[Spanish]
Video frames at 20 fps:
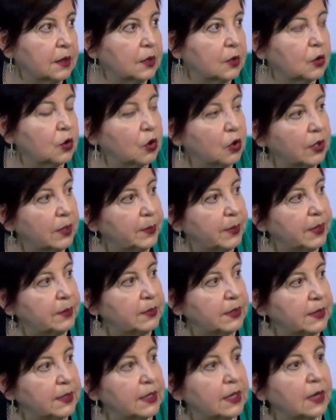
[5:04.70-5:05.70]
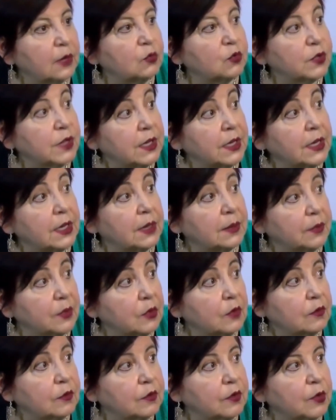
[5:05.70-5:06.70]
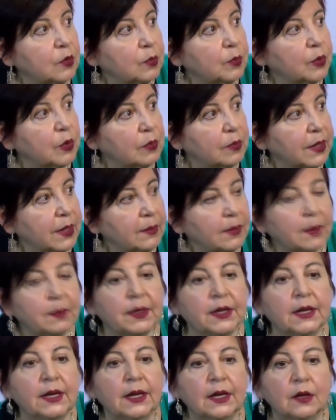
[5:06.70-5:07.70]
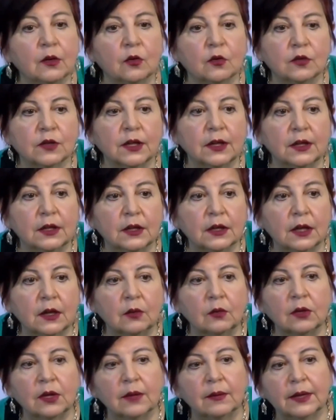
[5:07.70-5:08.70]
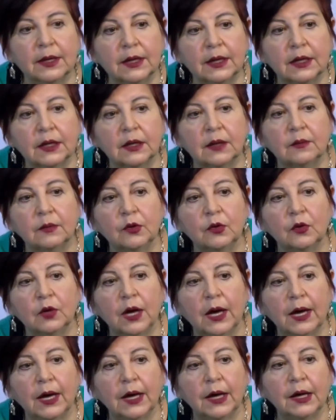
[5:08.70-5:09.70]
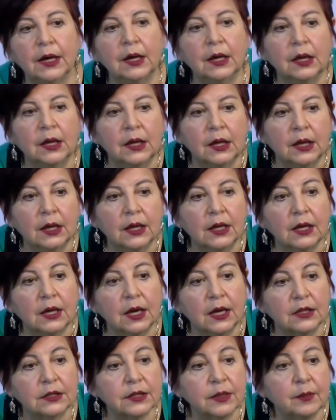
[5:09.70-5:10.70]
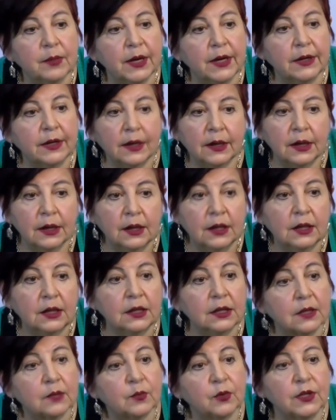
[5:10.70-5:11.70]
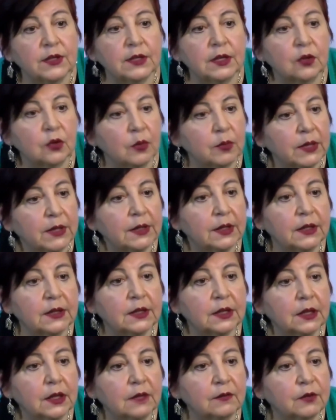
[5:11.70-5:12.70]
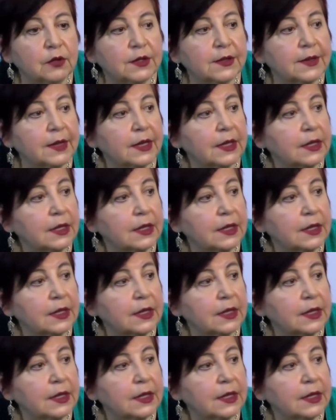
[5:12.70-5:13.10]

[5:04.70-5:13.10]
No le permitían usar el avión, fue un problema para él conseguir que lo llevaran en avión a, eh, al Chapare y después el comandante de la Fuerza